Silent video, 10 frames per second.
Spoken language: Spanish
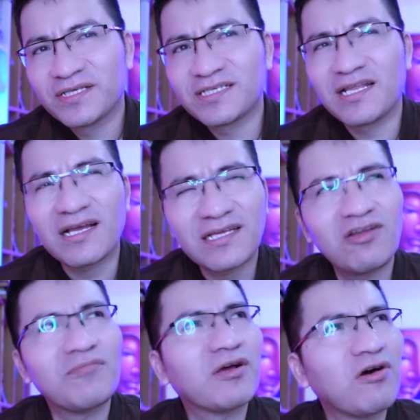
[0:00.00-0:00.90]
¿Será que
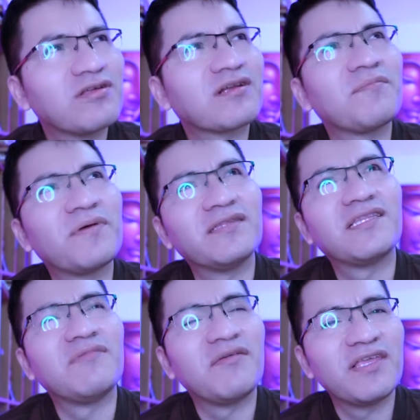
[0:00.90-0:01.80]
a lo mejor de
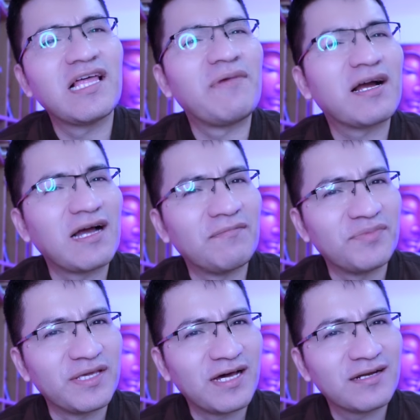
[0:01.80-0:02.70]
repente mi vida va a
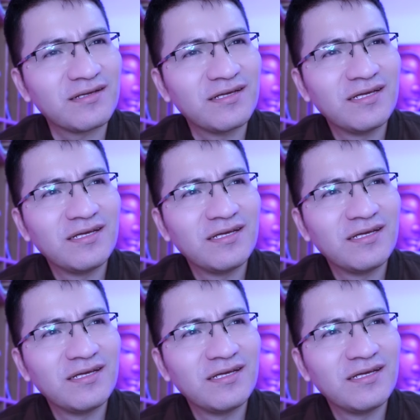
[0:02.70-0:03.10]
cambiar?